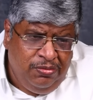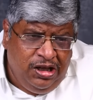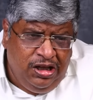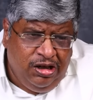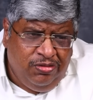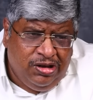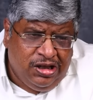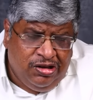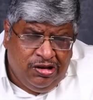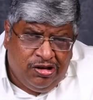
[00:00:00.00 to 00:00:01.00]
மீதி
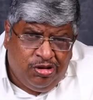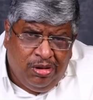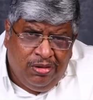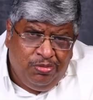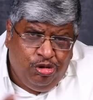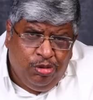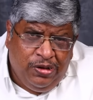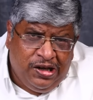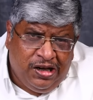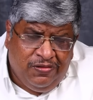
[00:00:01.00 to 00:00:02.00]
எழுபத்தஞ்சு லட்ச ரூபா மூணு
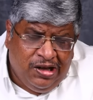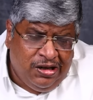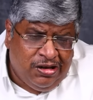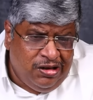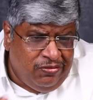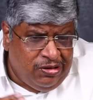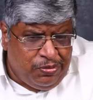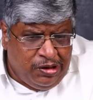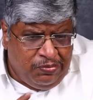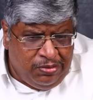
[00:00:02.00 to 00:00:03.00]
பேர்கிட்ட வாங்குறது அவர்
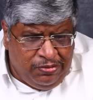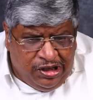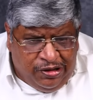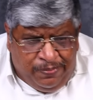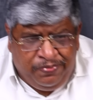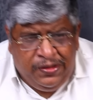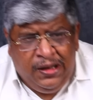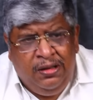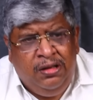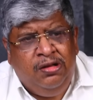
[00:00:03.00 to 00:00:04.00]
ப்ராப்ளம் ஆகிடும்
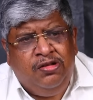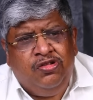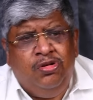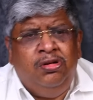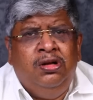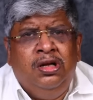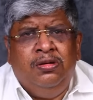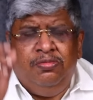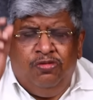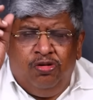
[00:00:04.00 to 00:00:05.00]
ஸோ
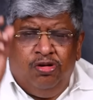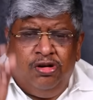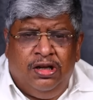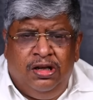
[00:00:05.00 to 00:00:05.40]
உங்களோட